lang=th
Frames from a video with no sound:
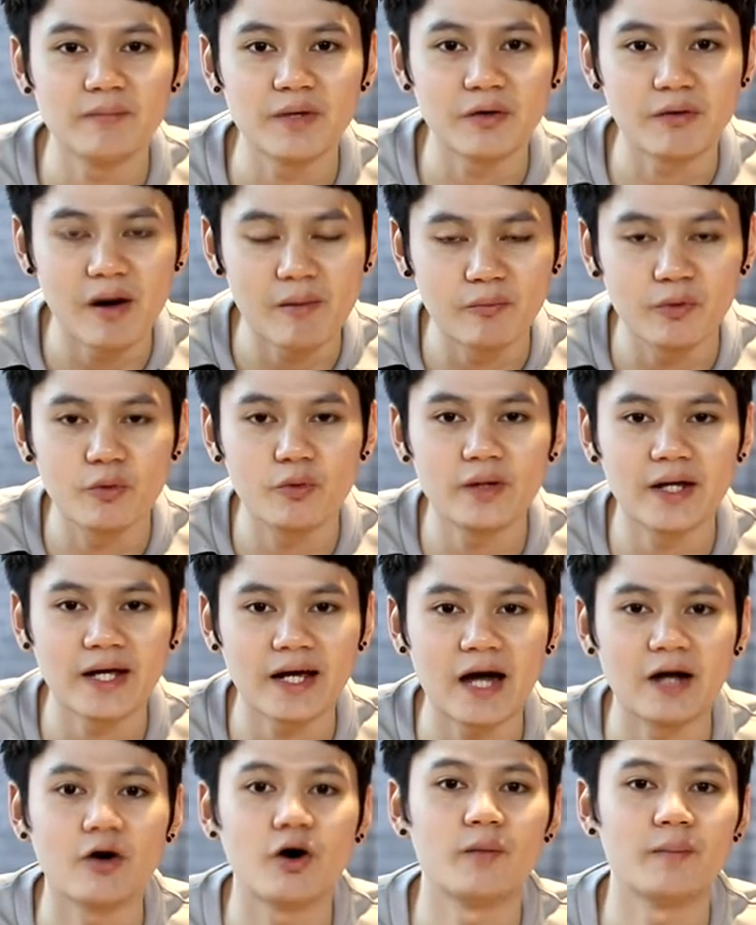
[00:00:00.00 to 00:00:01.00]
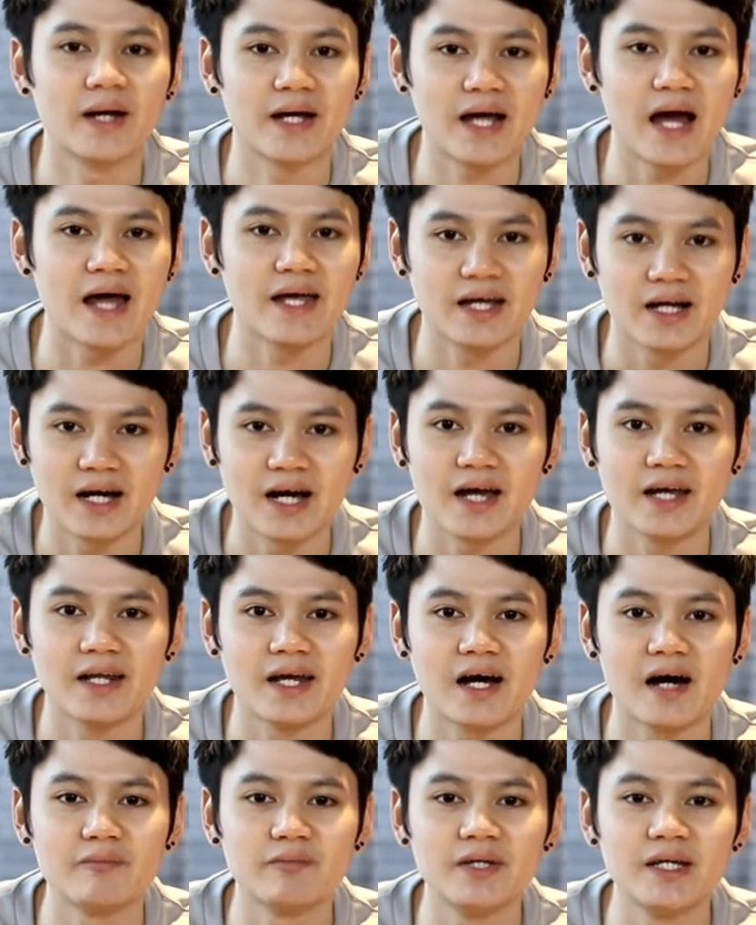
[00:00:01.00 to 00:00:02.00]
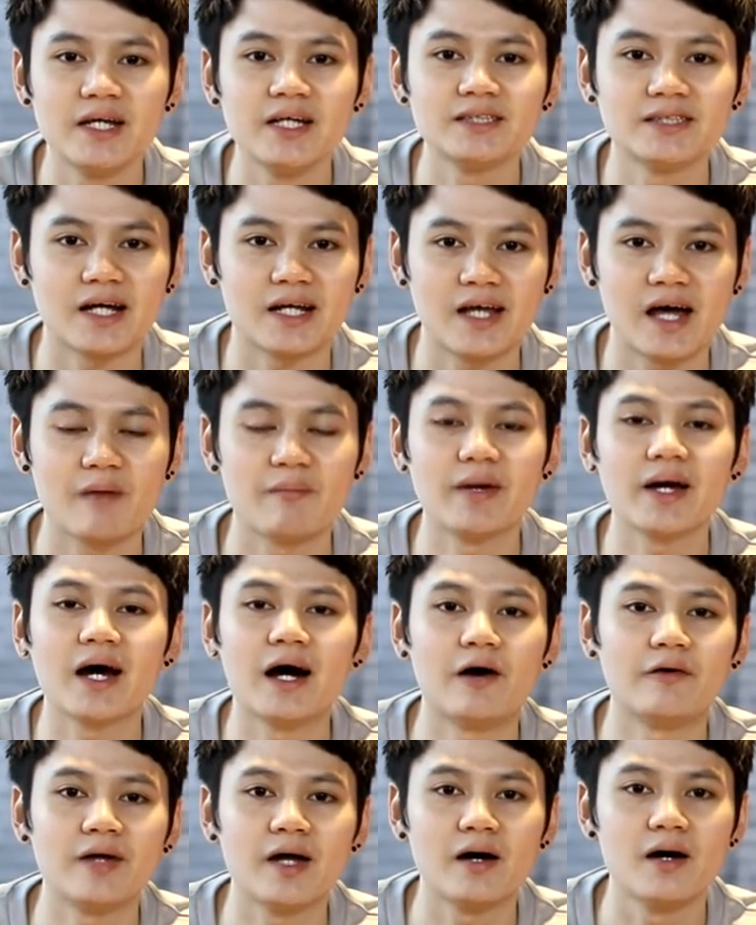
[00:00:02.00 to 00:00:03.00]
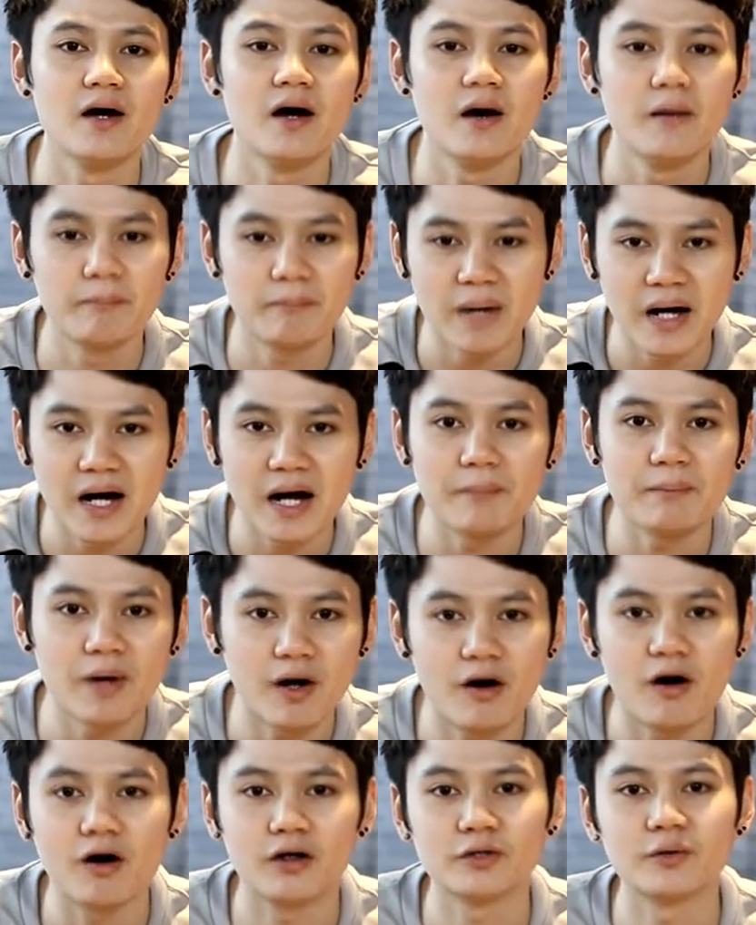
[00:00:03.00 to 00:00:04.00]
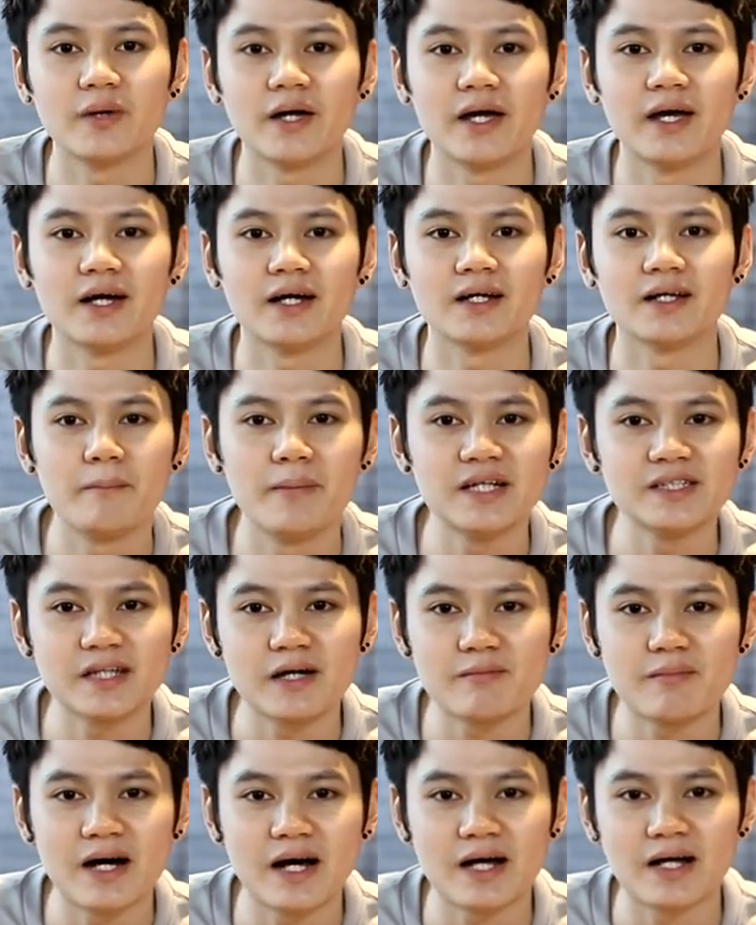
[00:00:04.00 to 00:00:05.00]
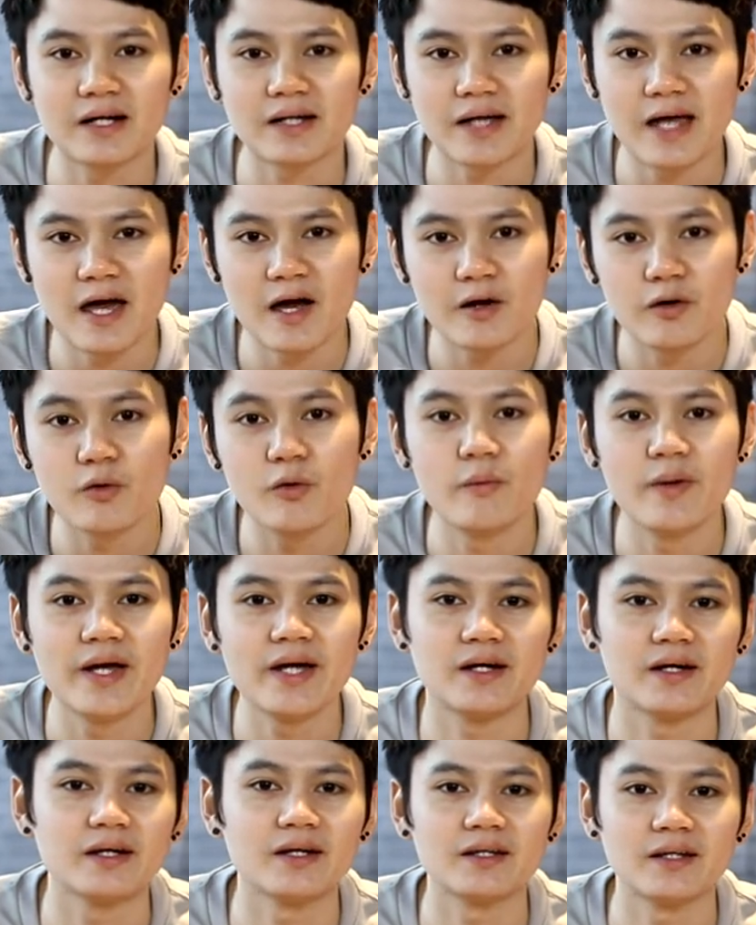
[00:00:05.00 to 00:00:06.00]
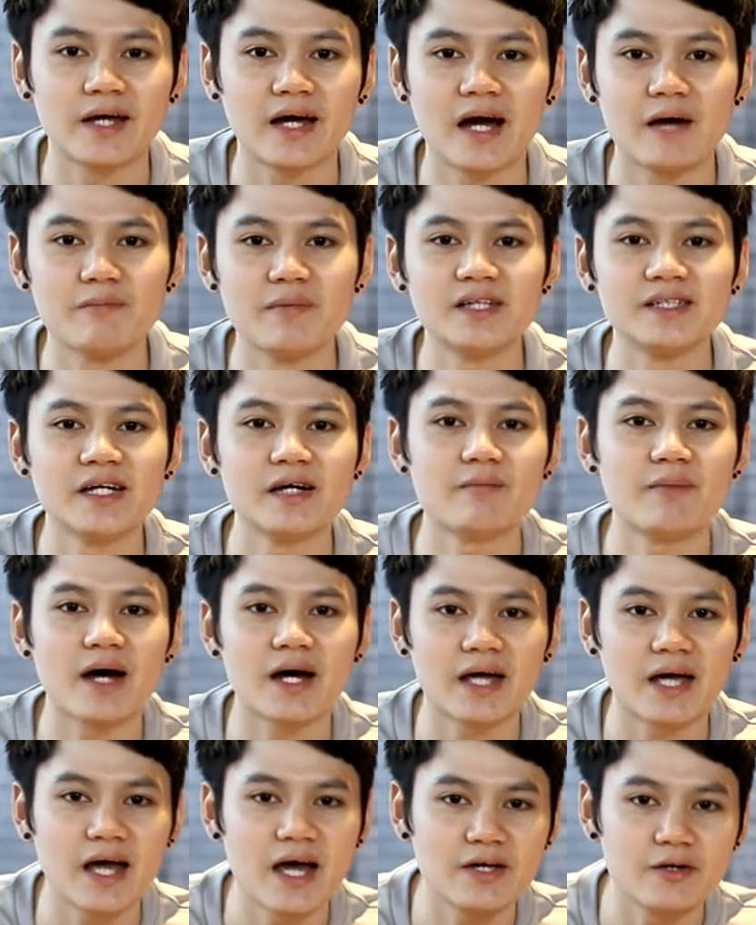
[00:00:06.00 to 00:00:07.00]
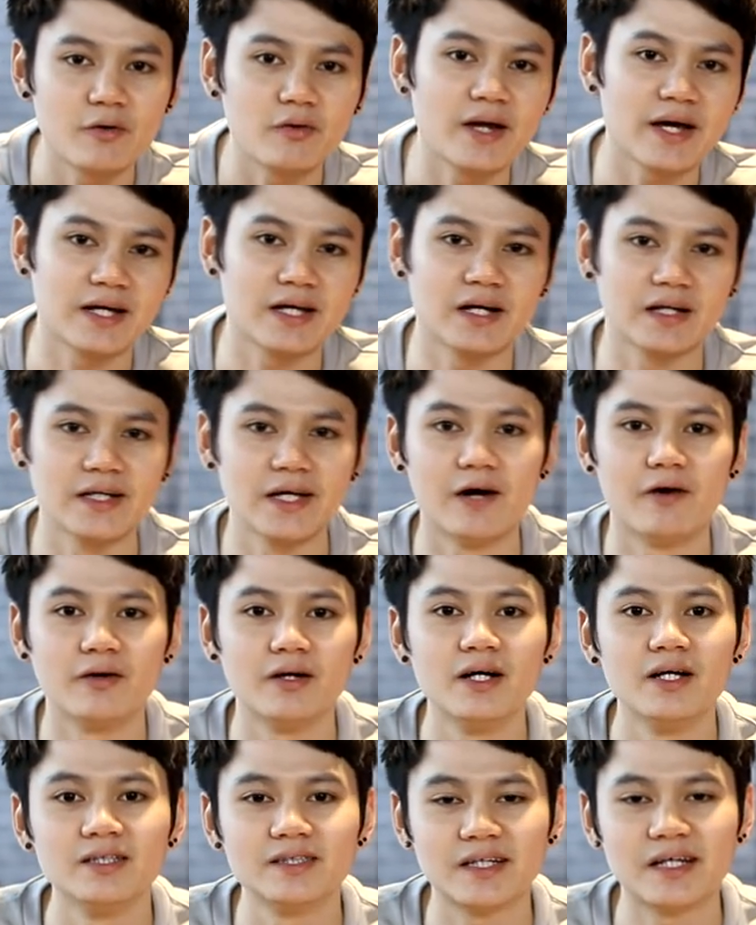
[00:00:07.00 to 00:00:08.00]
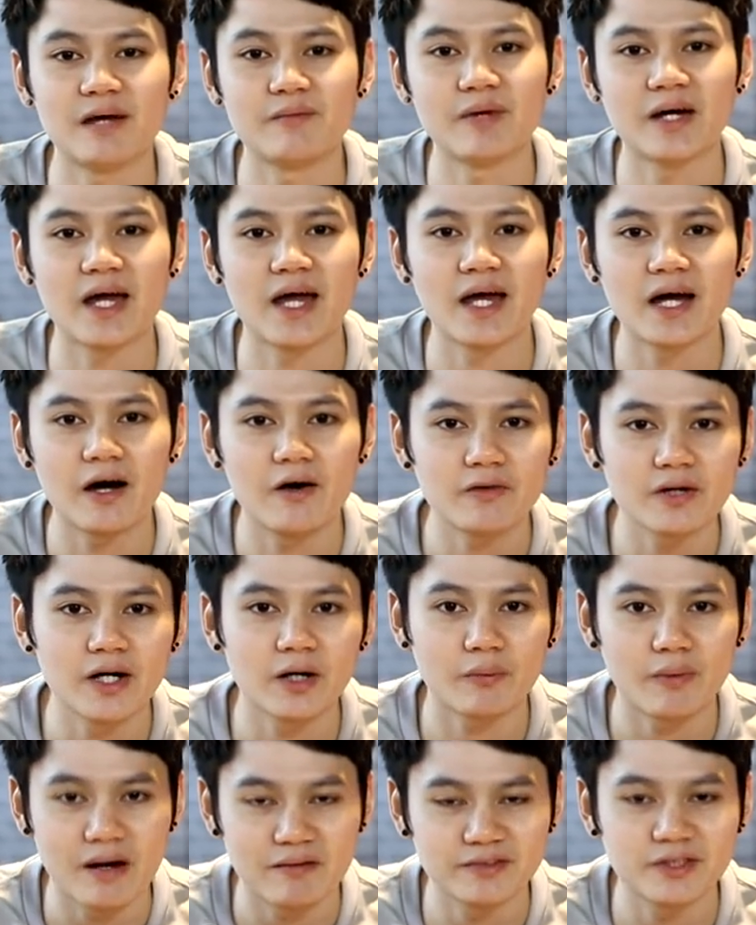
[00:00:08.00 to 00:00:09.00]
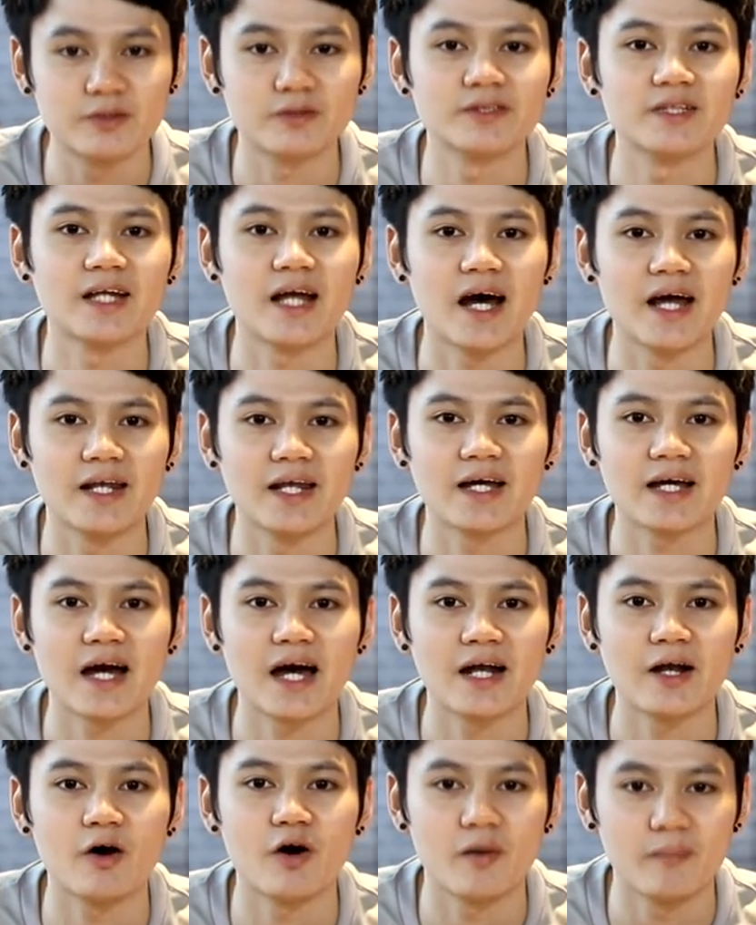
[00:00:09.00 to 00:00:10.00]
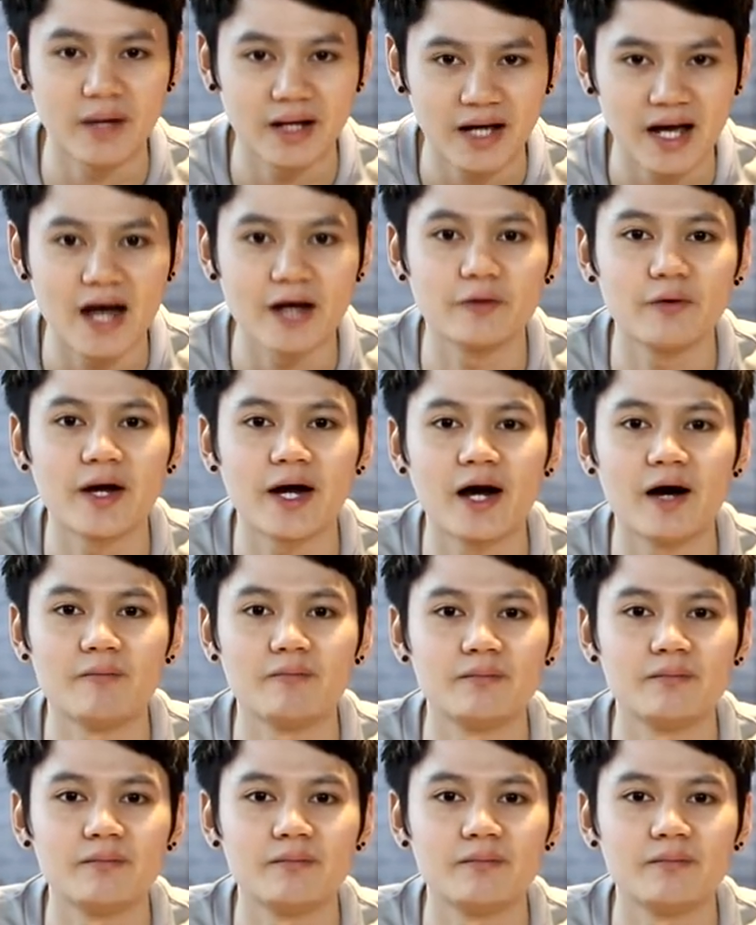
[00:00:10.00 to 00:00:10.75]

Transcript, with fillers: มีความรู้ในการออกกำลังกายยังไงนะครับที่จะทำให้เขาเนี่ยประคับประคองตัวเอง ไม่ใช่มาแค่ลู่วิ่งนะครับไม่ใช่มาแค่ยกเหล็กอย่างเดียว จะทำยังไงให้เขาเกิดความสนุกสนานในการออกกำลังกายด้วยครับ